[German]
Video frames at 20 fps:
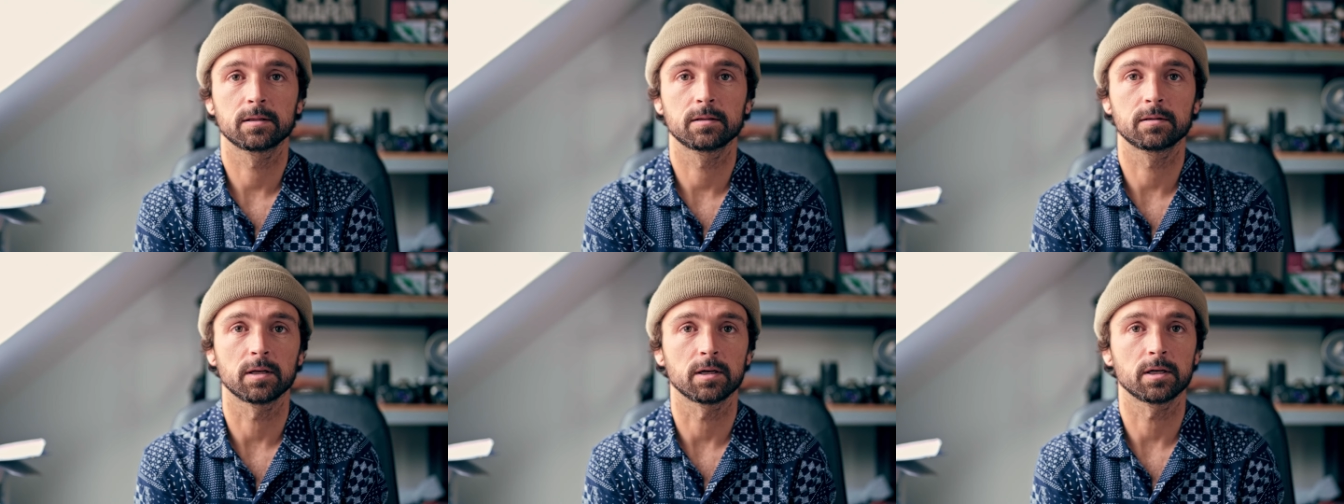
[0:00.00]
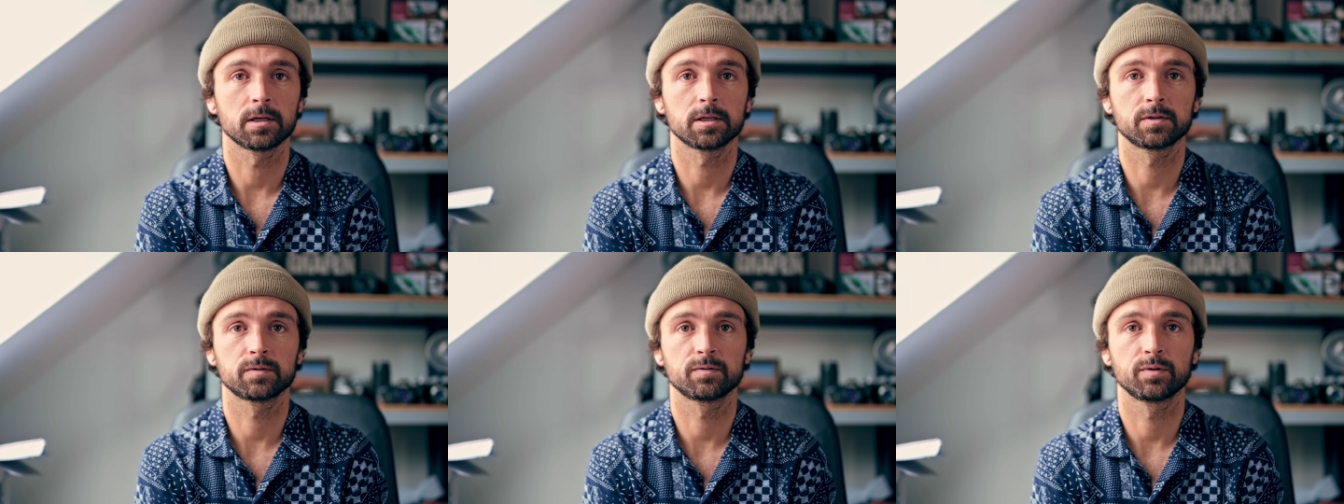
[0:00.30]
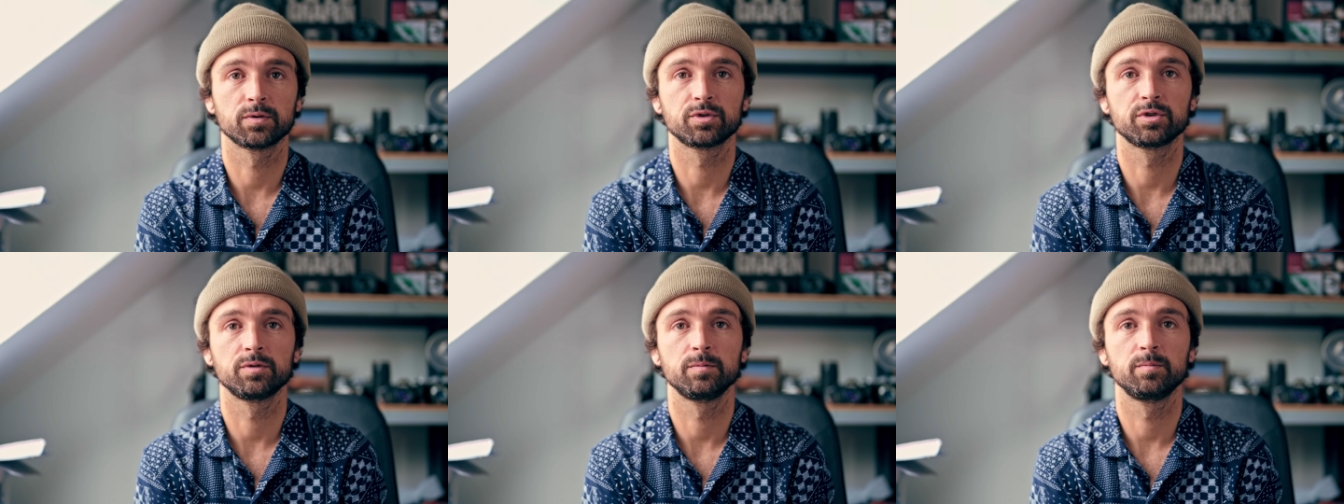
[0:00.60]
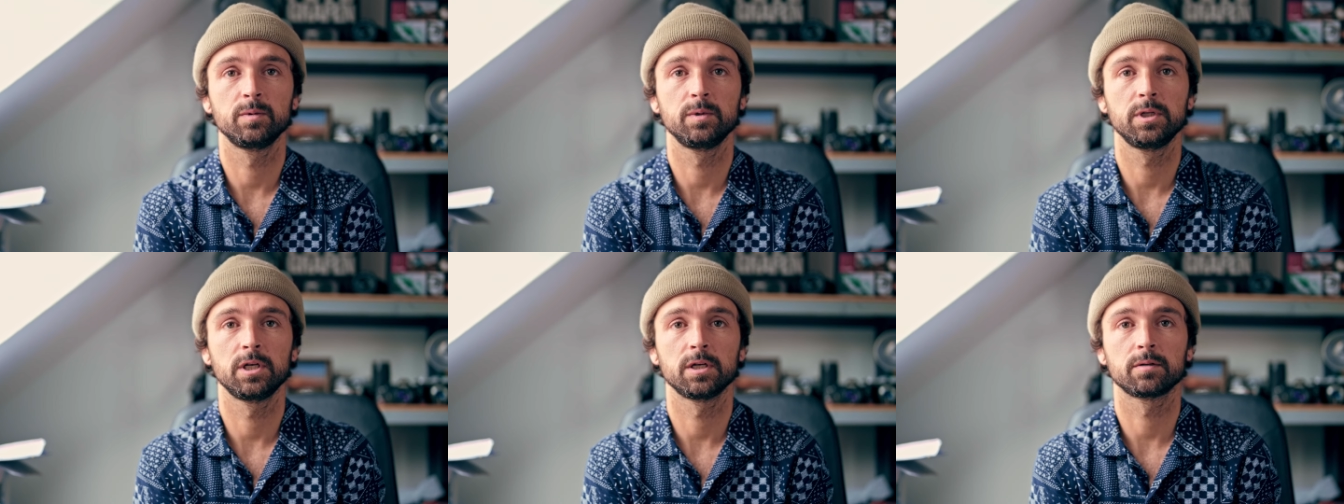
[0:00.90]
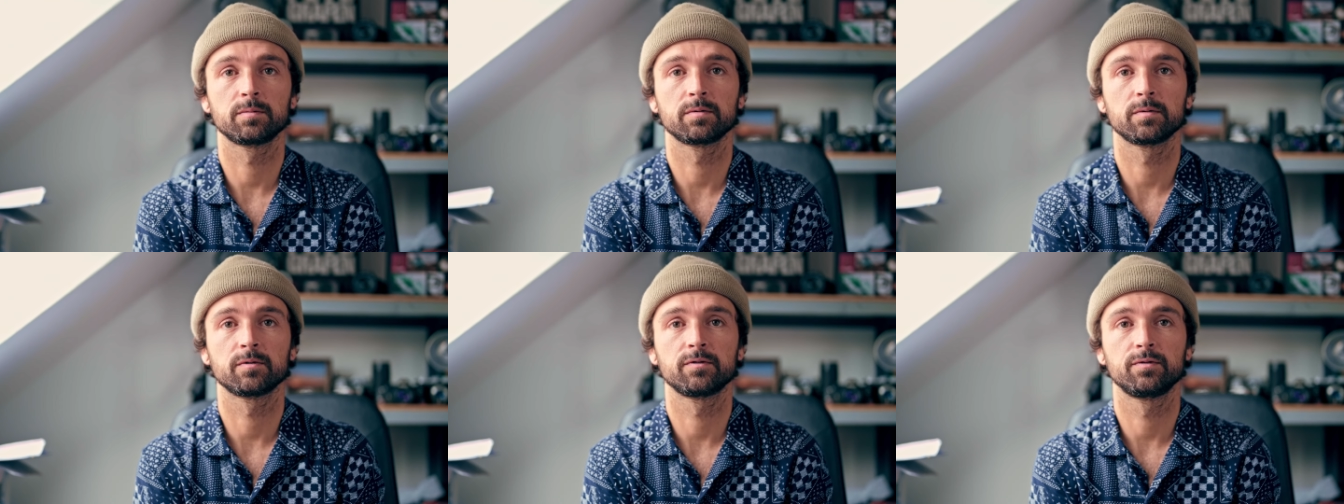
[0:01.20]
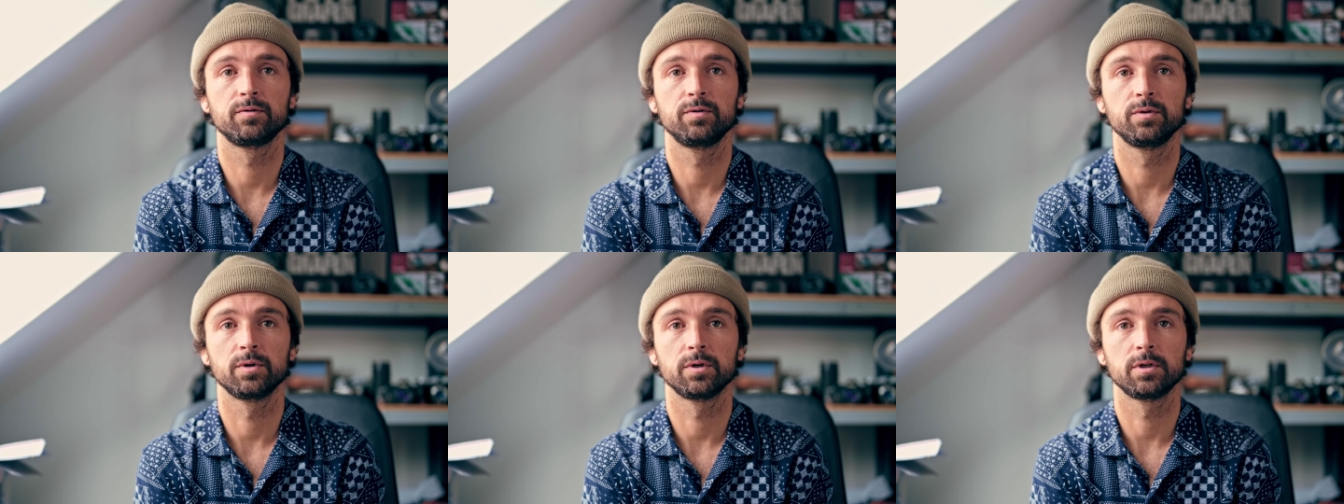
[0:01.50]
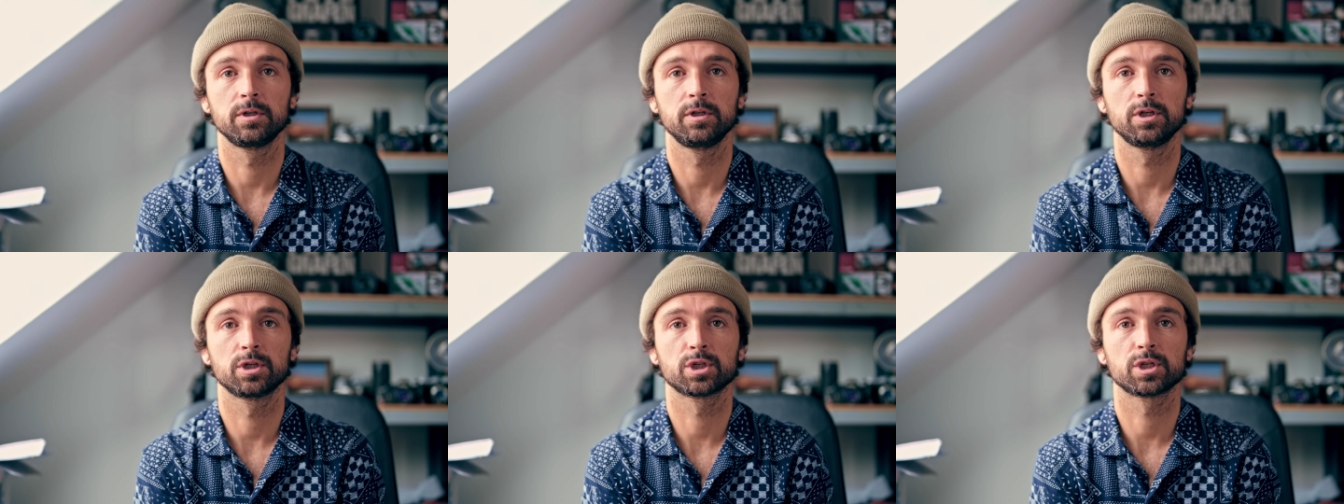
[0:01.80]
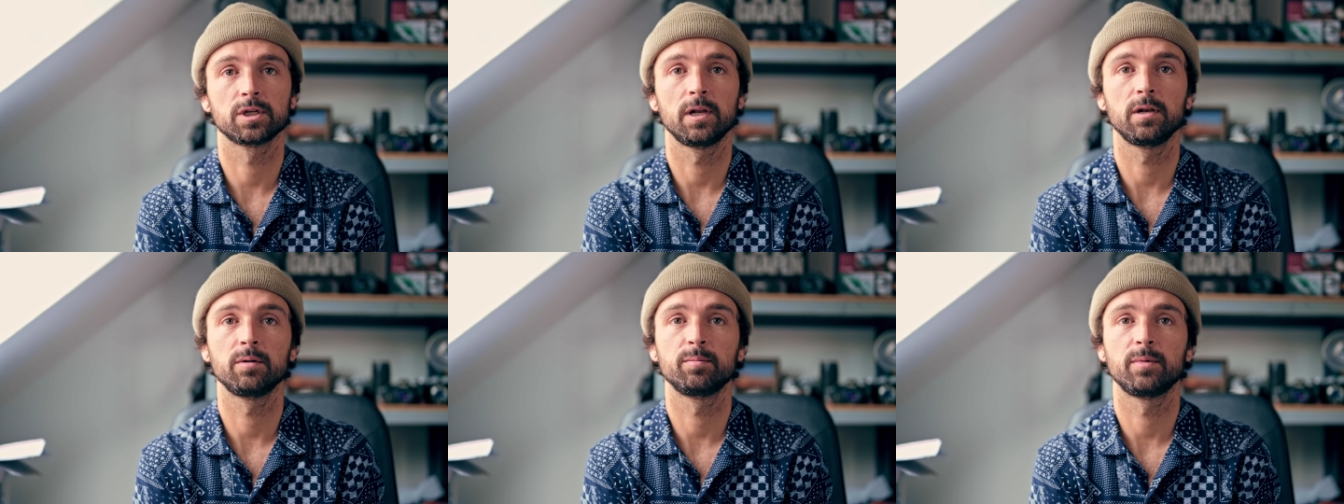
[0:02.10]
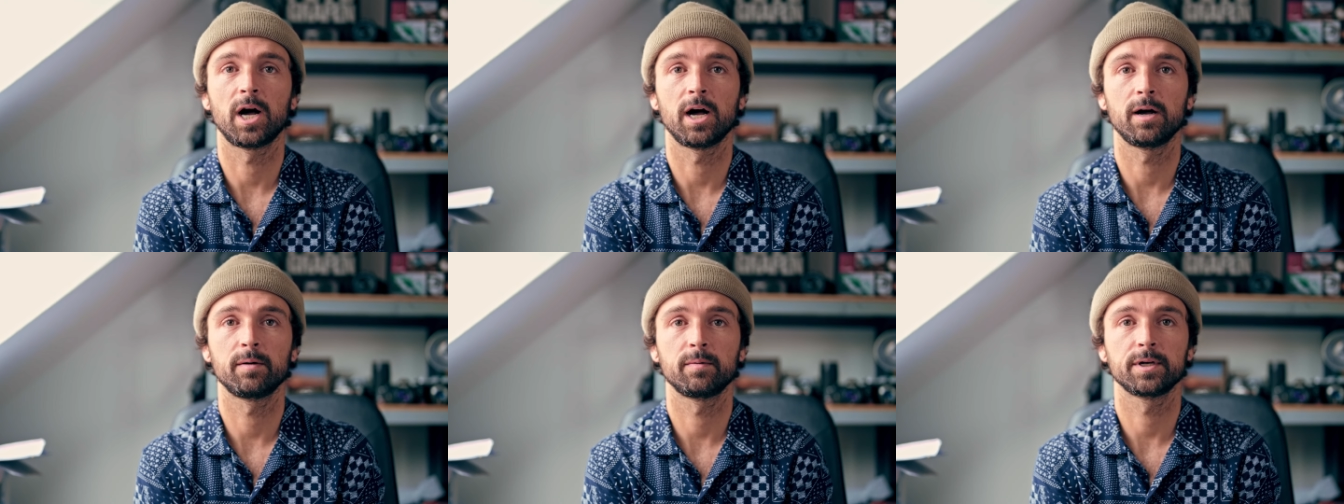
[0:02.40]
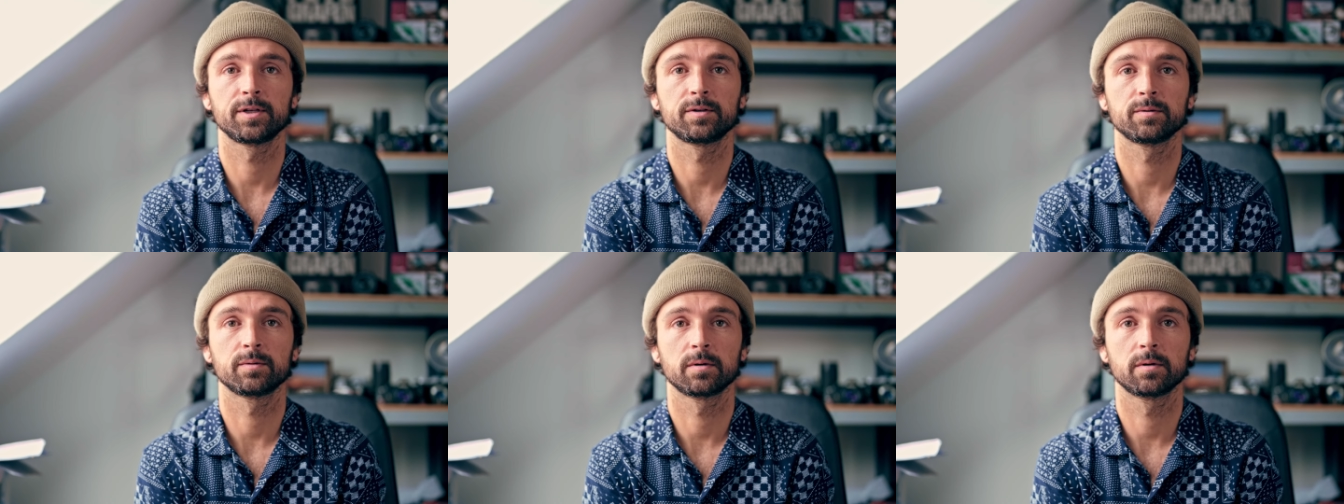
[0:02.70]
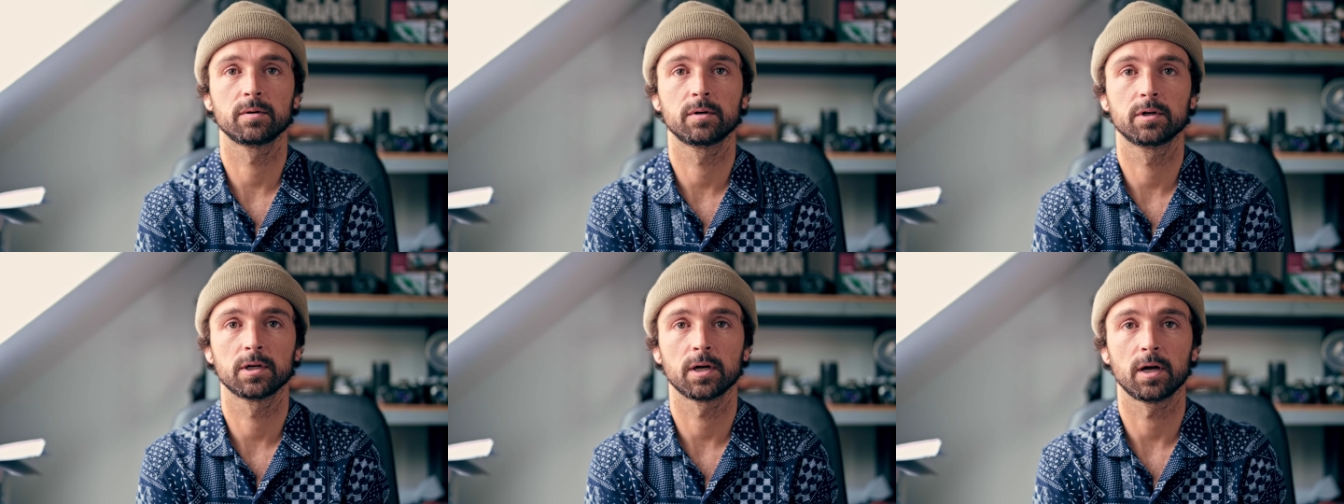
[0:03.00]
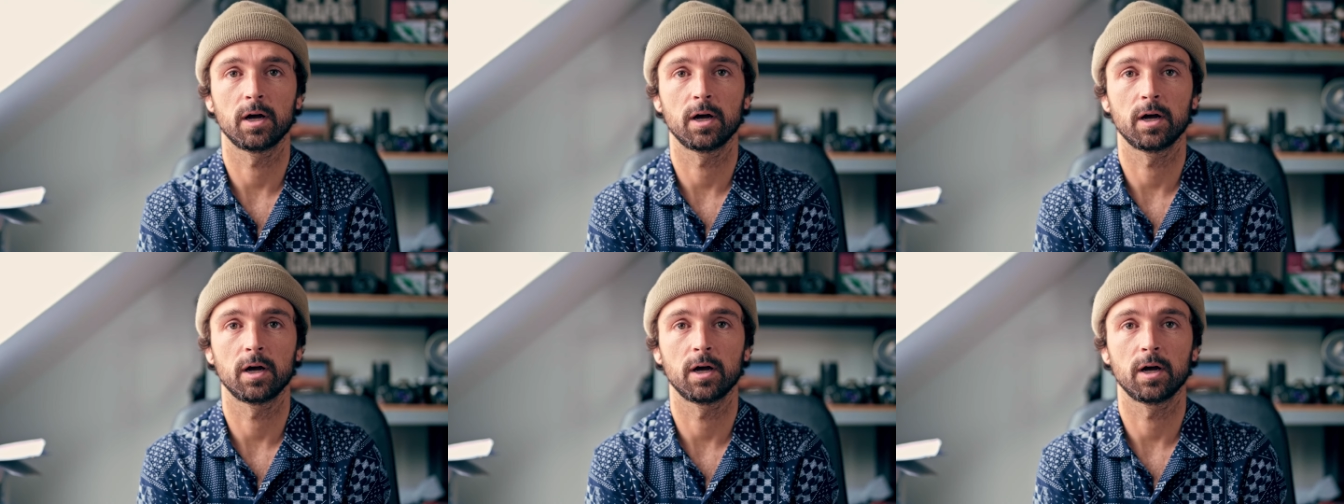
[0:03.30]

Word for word: Das funktioniert für die schnelle Bearbeitung